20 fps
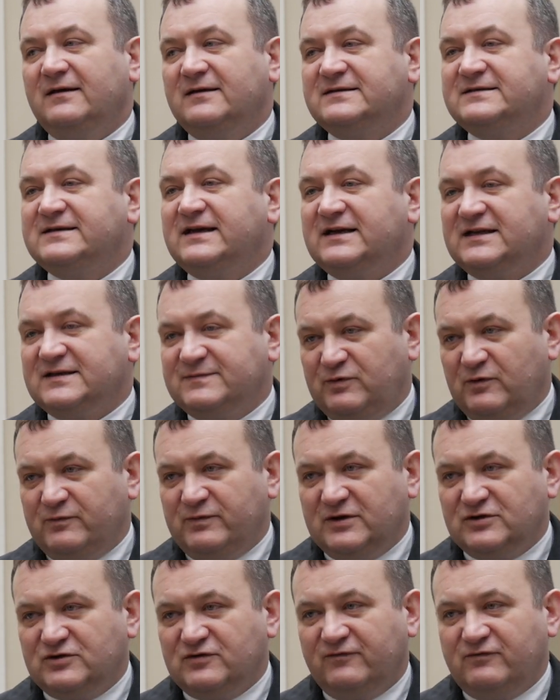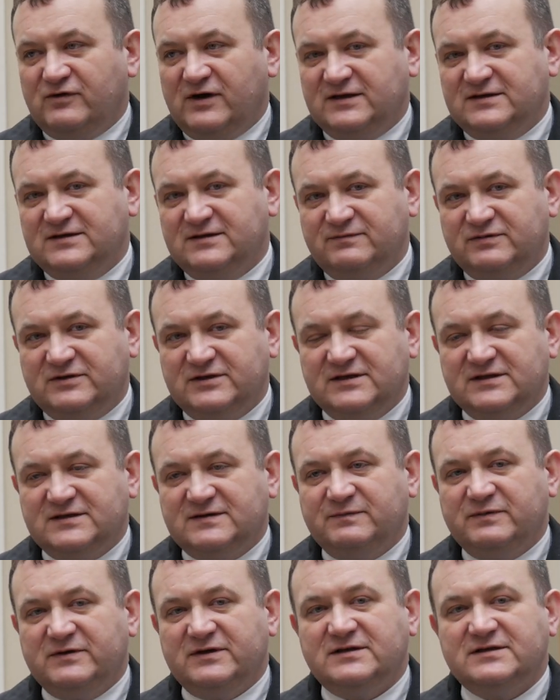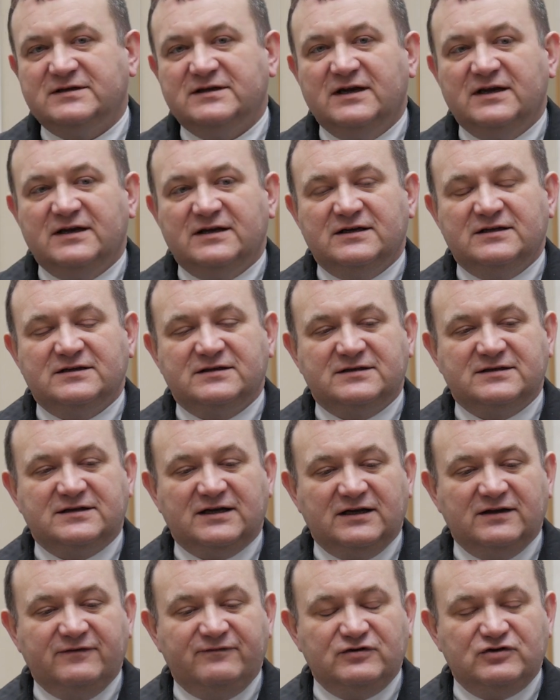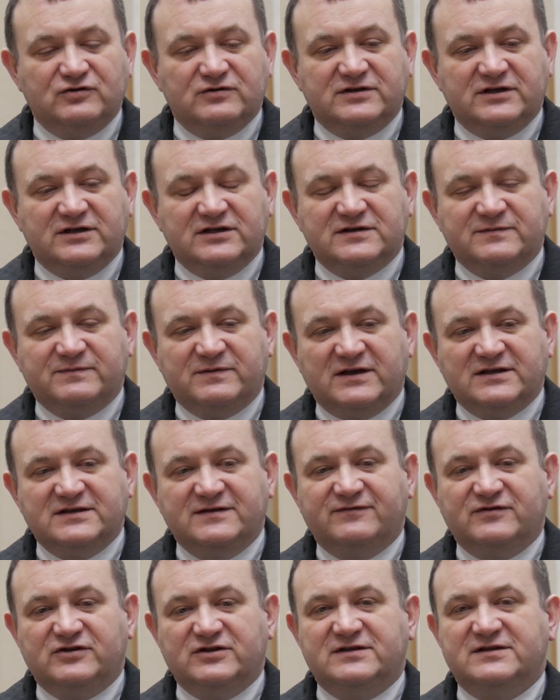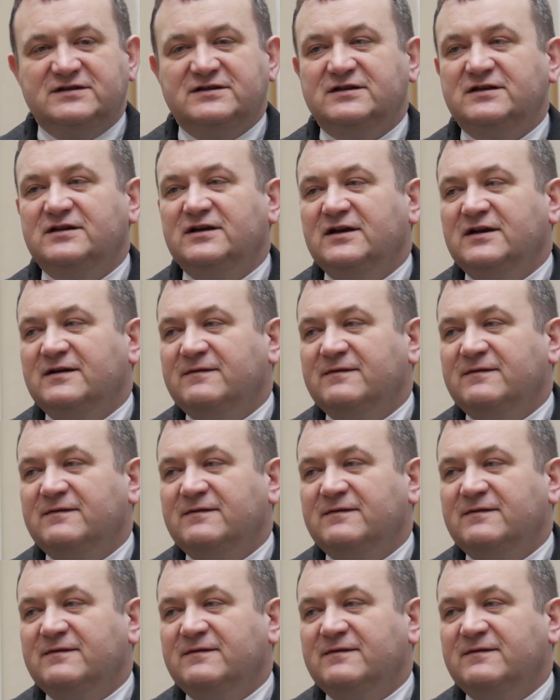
zaraz po objęciu władzy przez PiS e, zostali wyrzuceni z pracy wszyscy